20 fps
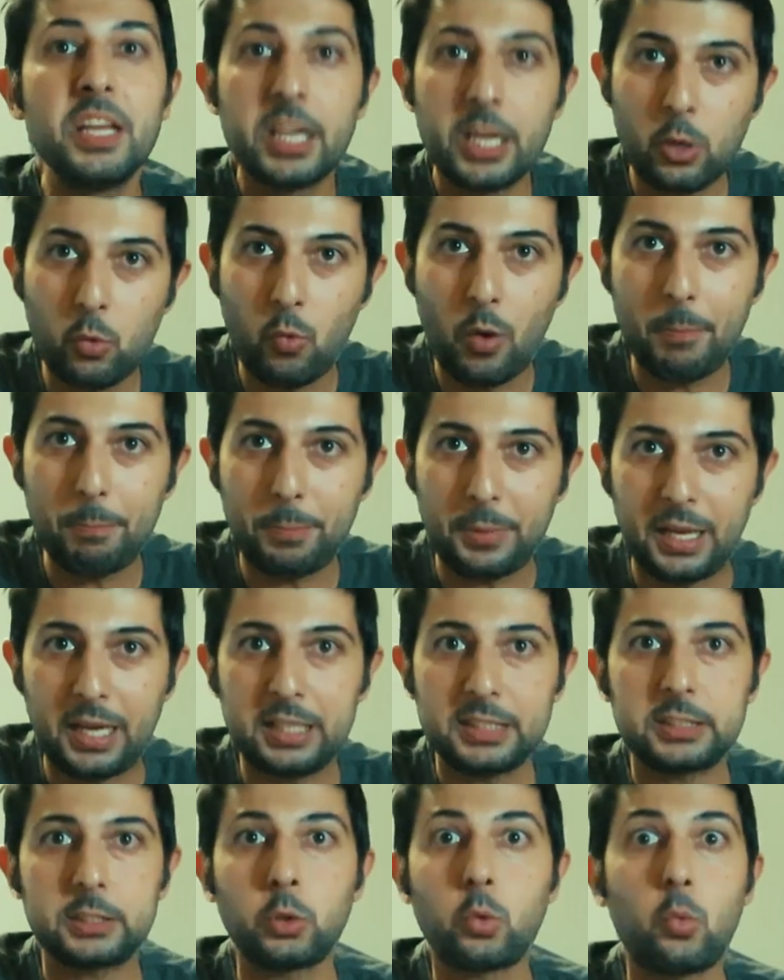il
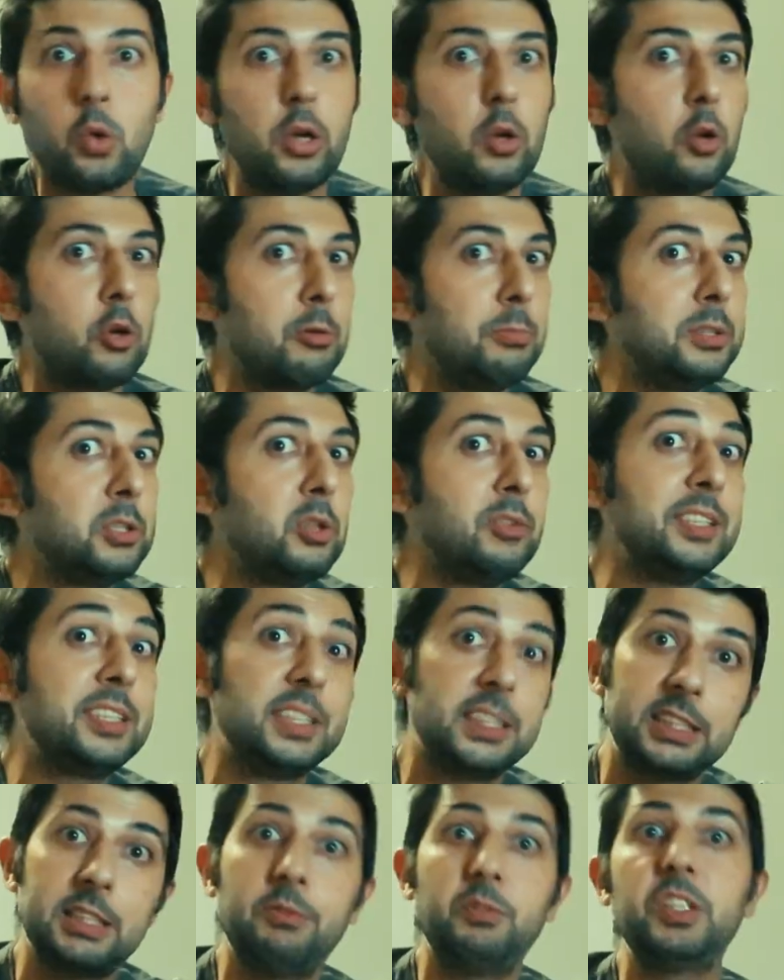OnePlus qualora mi
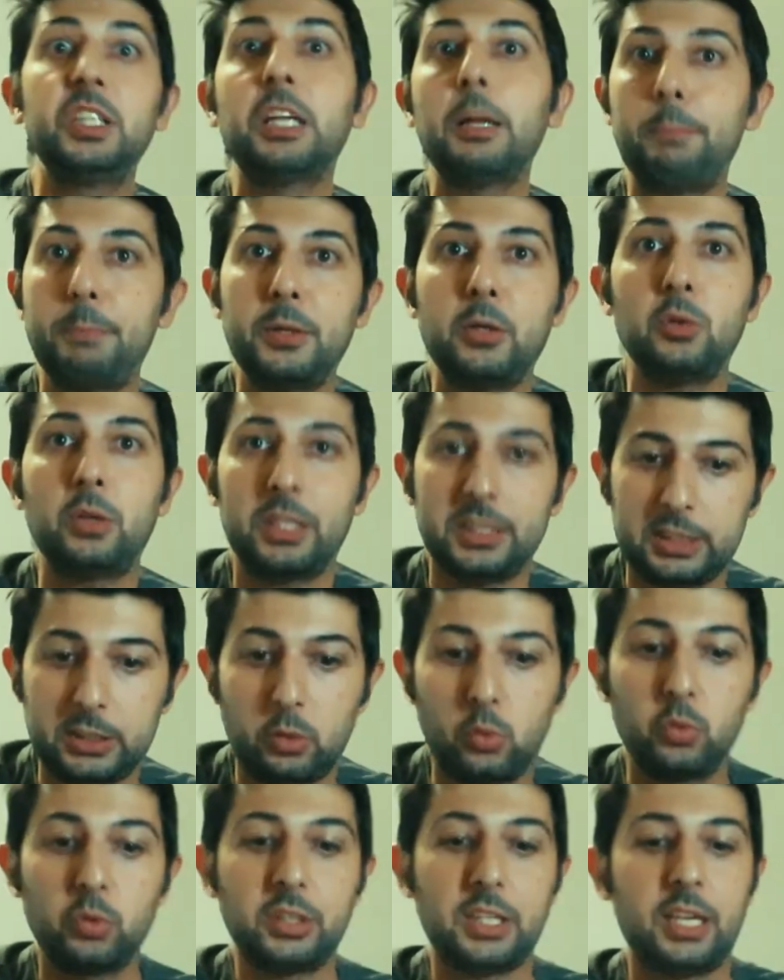dovesse servire per una
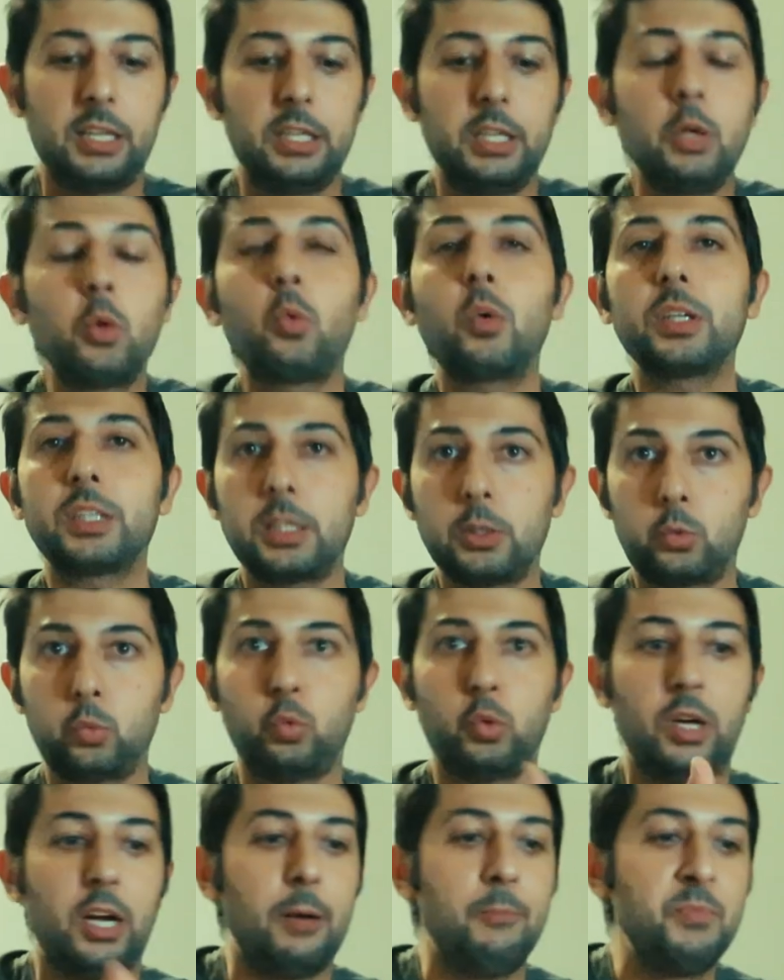seconda
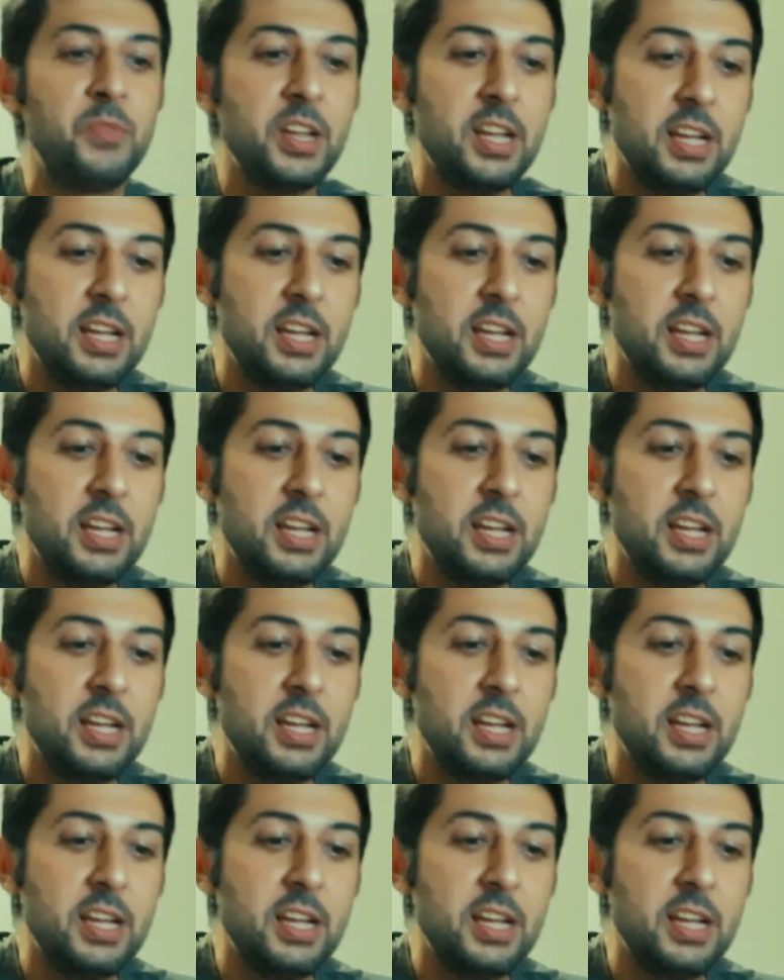inquadratura.